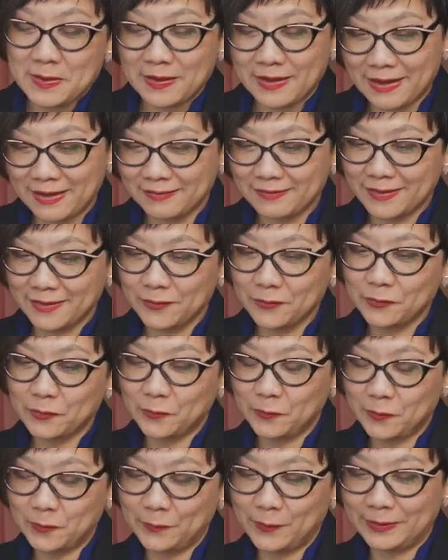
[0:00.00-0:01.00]
がっていう
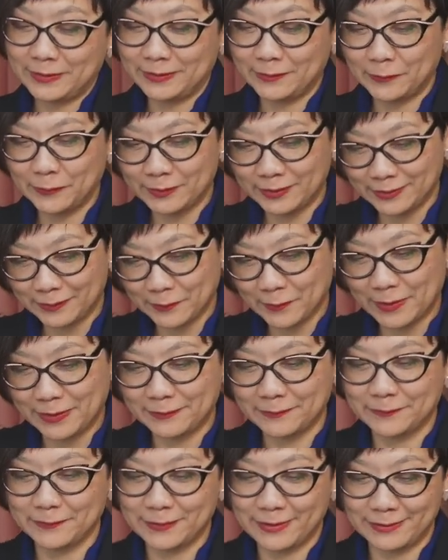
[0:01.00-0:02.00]
のも、まあ、いろんな人がい
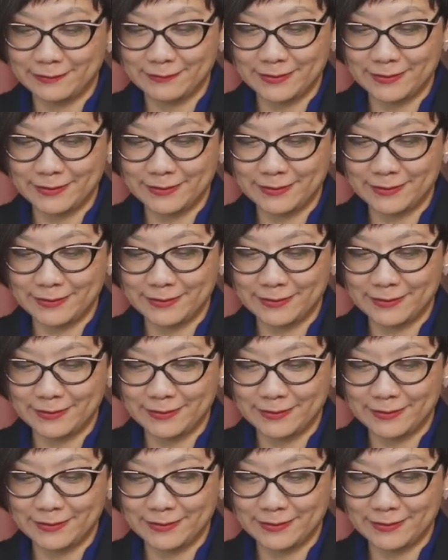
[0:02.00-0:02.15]
るので、